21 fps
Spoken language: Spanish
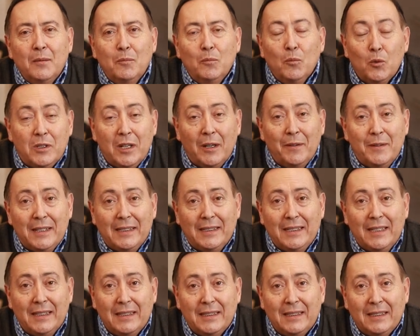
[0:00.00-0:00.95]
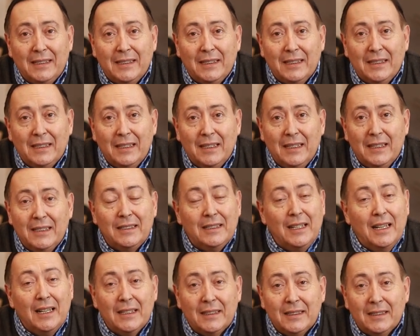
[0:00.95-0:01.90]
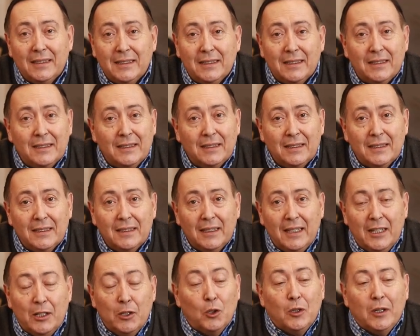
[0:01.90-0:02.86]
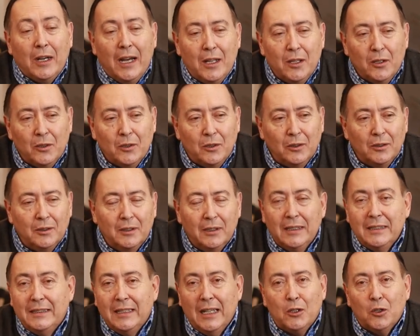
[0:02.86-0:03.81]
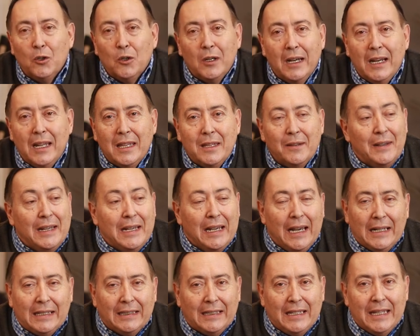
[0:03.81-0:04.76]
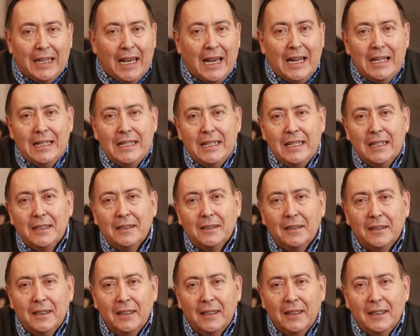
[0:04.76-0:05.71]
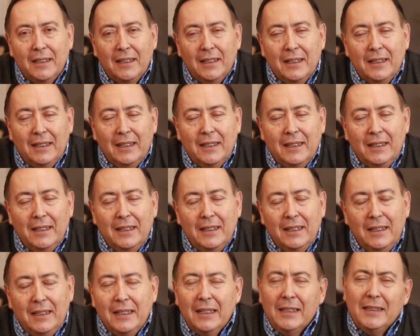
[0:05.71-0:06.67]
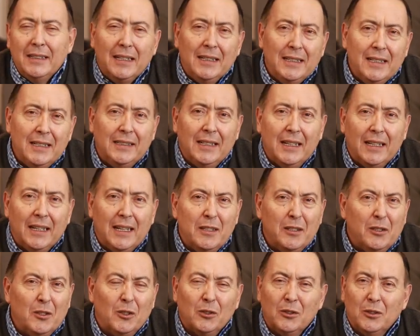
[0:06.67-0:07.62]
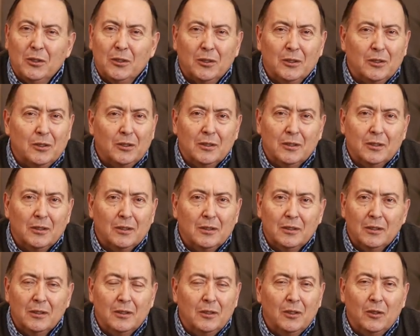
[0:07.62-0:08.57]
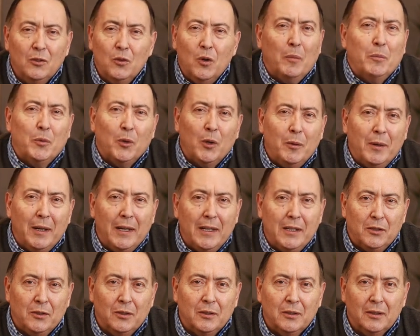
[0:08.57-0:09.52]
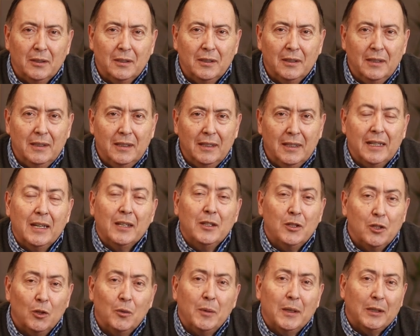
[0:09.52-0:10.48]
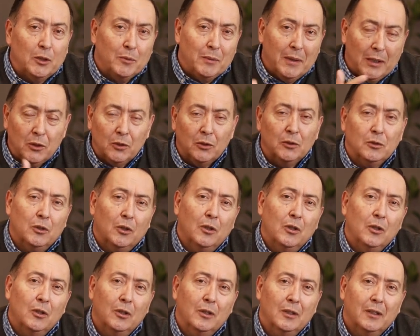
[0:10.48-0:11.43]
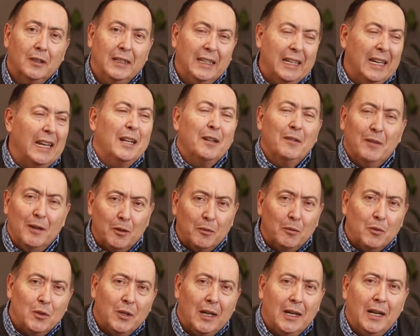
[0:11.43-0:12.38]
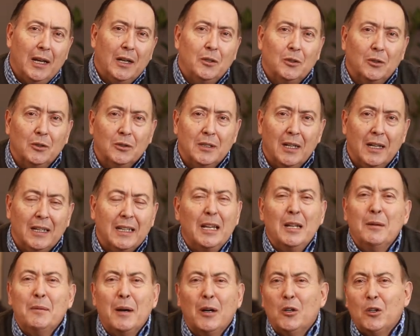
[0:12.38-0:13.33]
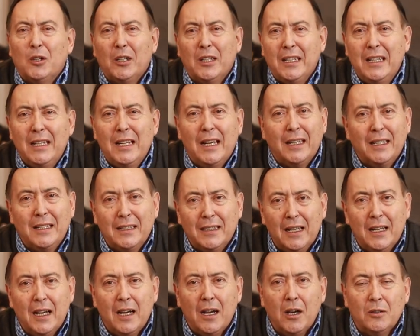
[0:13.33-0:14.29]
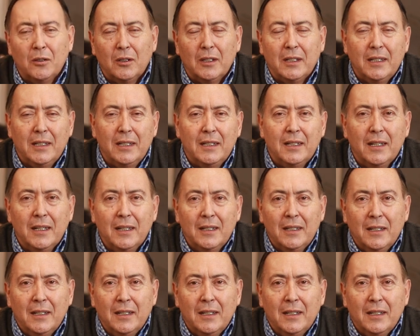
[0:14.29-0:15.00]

Muchas veces estás enojado, estás con ganas de vengarte de alguien y entendiste que Dios no aprueba eso y que Dios va a tomar control, que Él va a acomodar las cosas, que Él va a corregir a quien tenga que corregir.